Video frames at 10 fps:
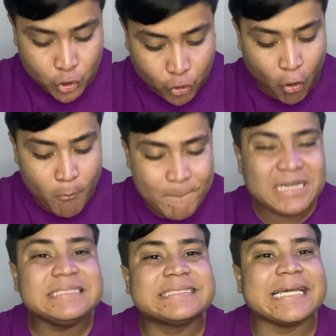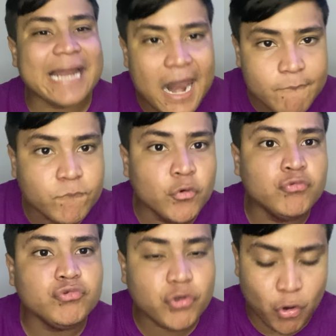convencerá al
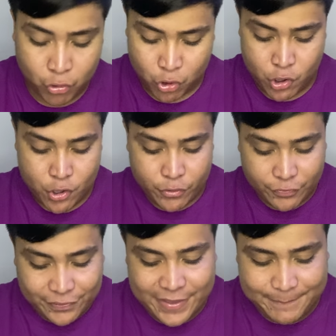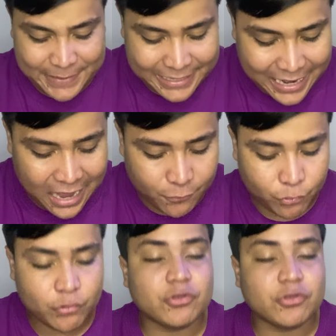mundo de pecado,